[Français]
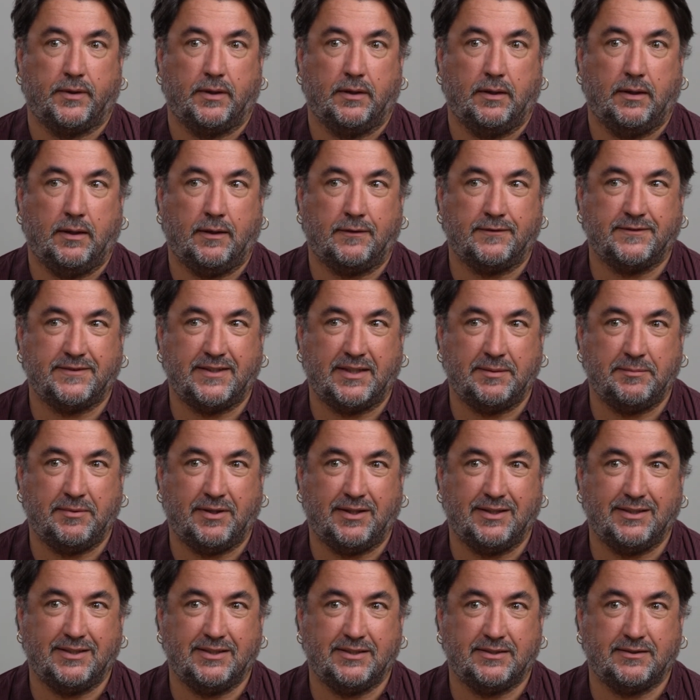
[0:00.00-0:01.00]
L'enseignement
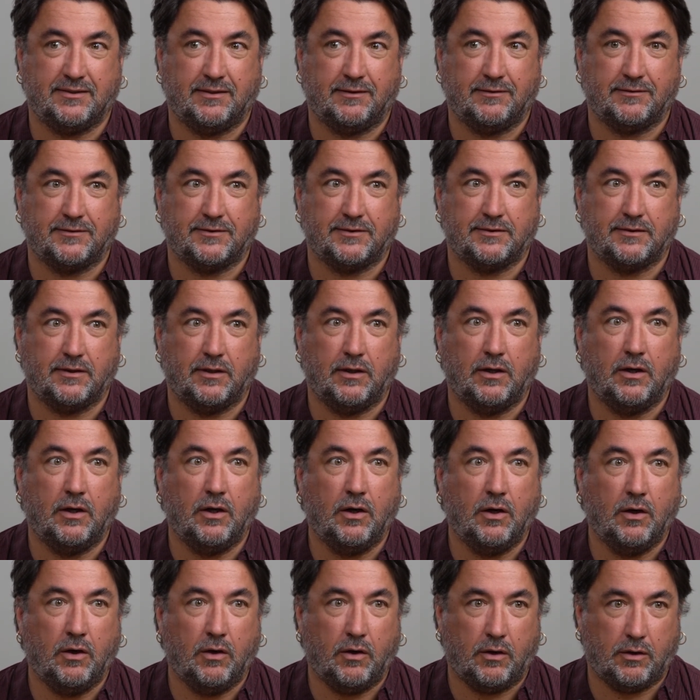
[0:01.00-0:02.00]
à distance
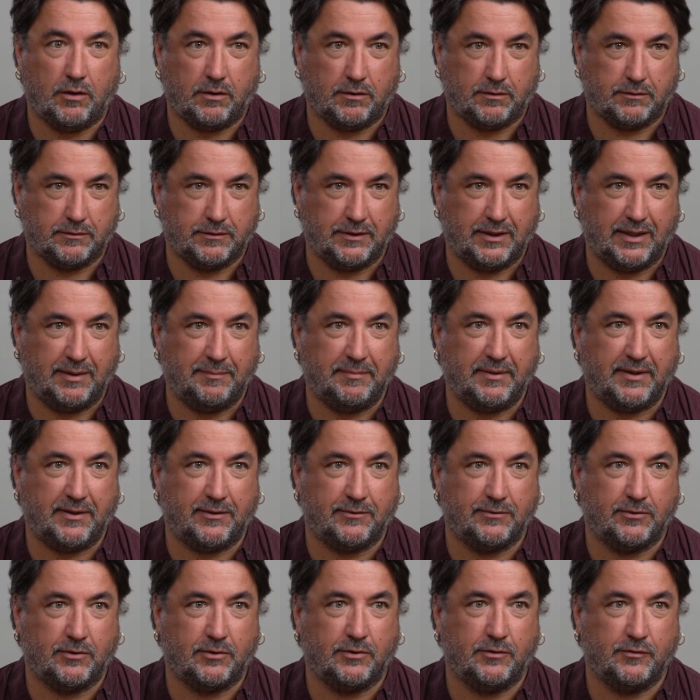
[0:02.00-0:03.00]
hors de la
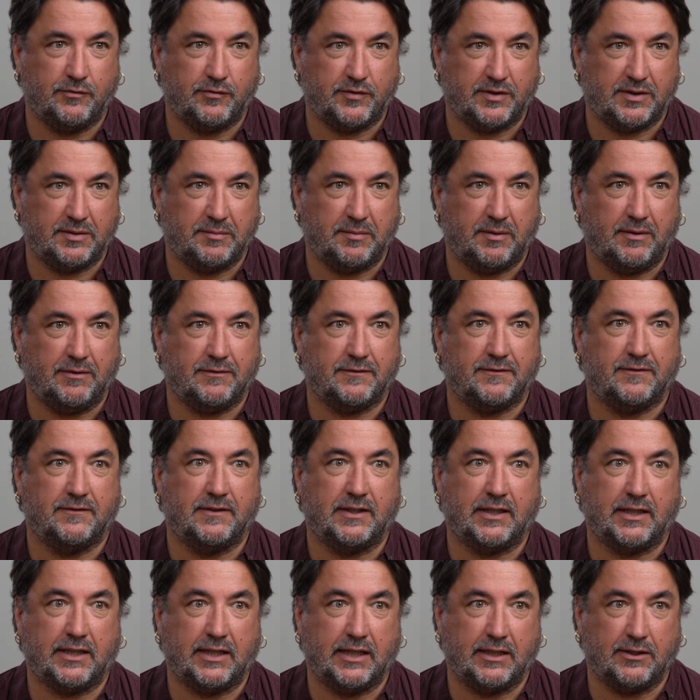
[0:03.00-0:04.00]
période de confinement,
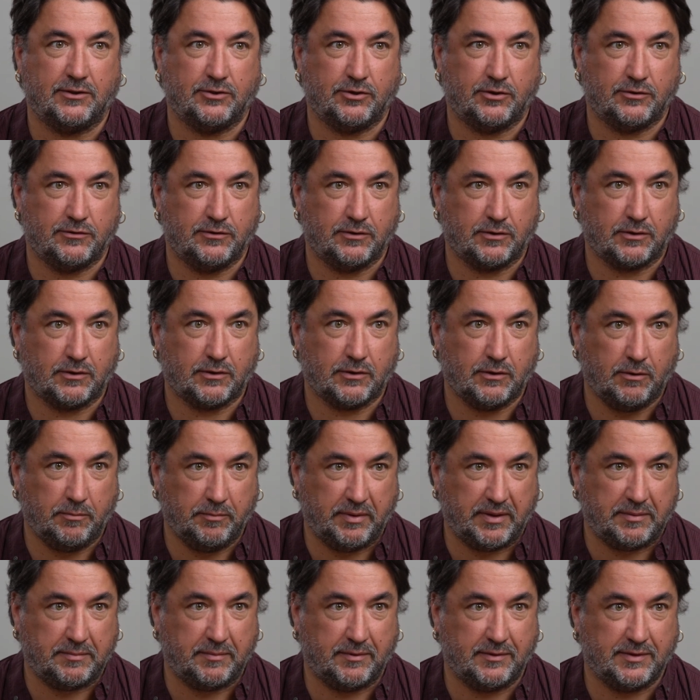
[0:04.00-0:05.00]
c'est quelque chose de
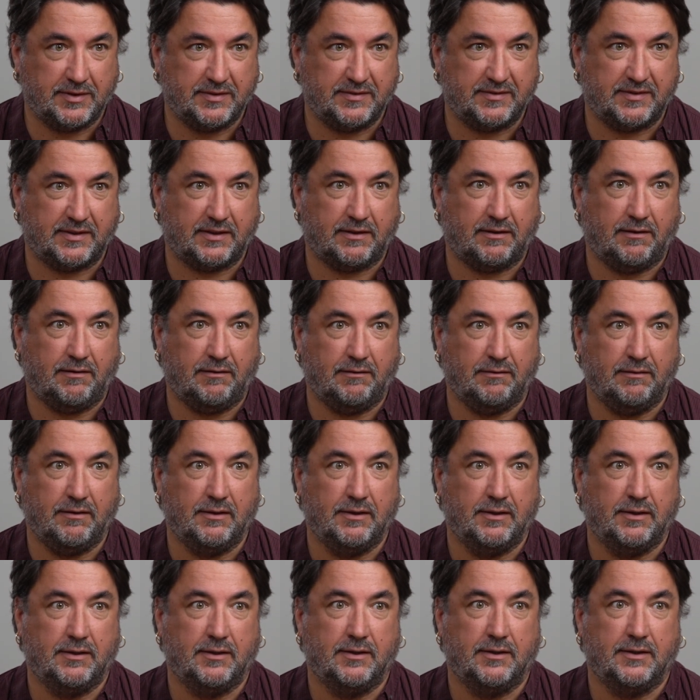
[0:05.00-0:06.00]
complètement différent.
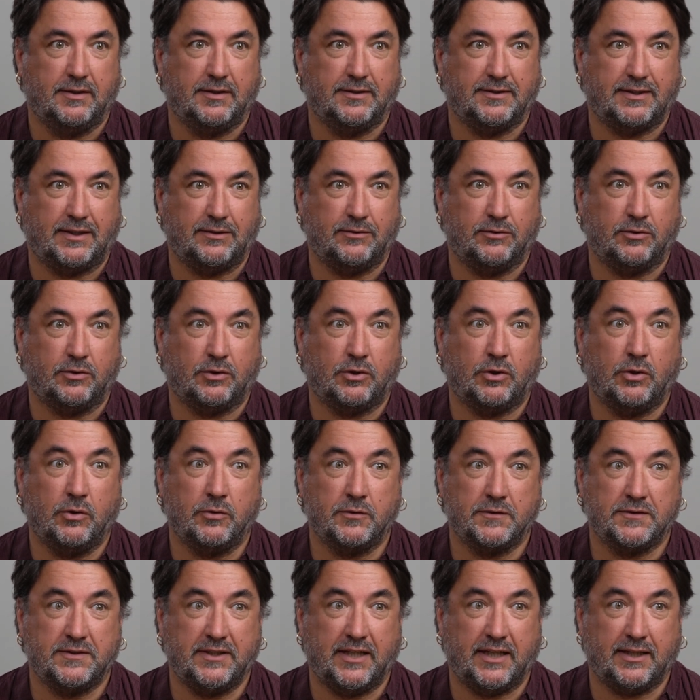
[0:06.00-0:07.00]
Ça ne
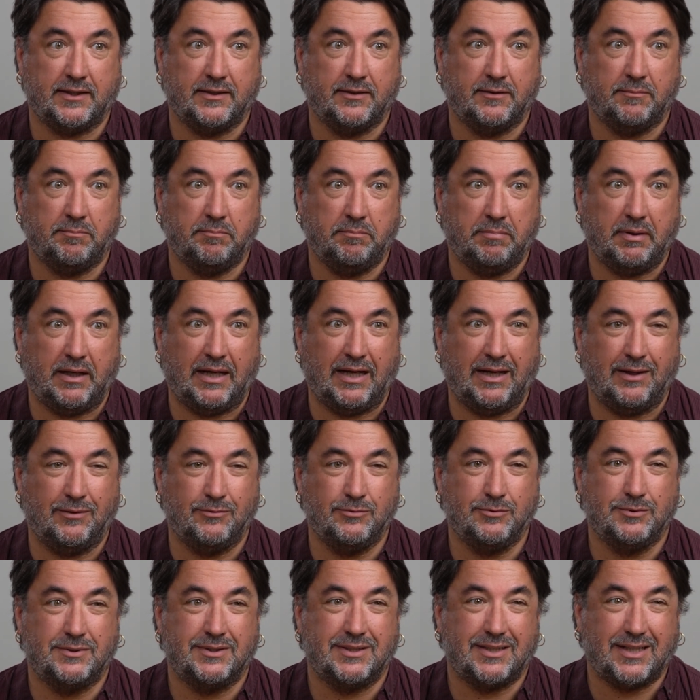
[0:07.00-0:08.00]
concerne pas
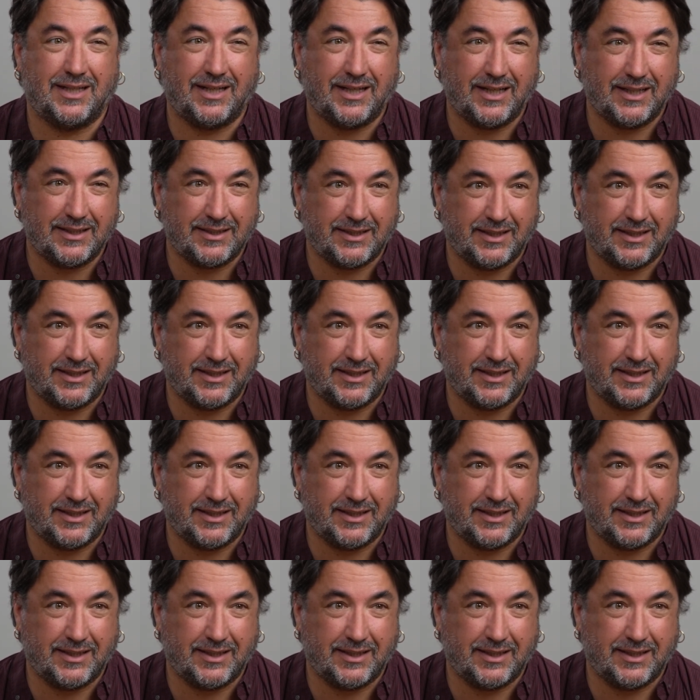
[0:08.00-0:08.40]
ou très